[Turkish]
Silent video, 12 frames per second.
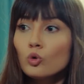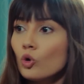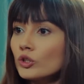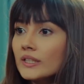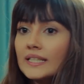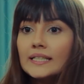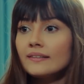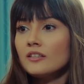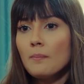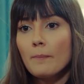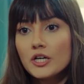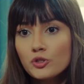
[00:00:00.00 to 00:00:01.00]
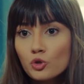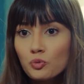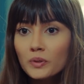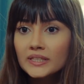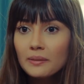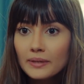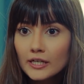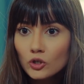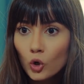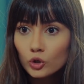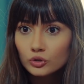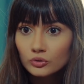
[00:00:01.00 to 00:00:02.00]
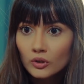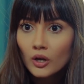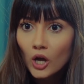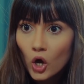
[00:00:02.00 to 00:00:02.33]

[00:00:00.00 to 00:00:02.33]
Bu uğurda da gittin baş düşmanına birlik oldun.